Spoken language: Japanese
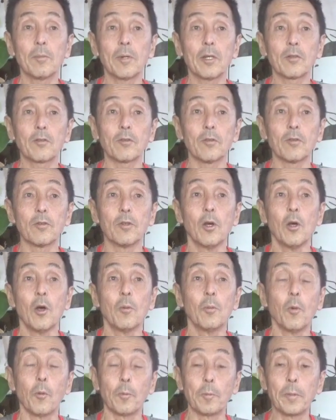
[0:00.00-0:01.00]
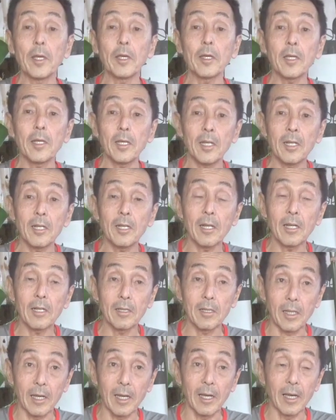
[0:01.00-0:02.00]
ます。もうピンキリな
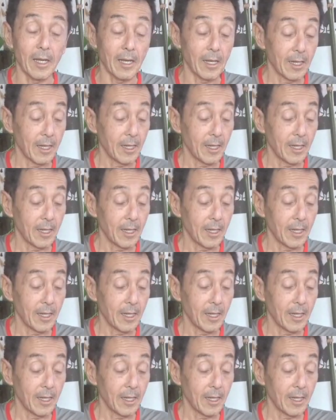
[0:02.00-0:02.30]
んで。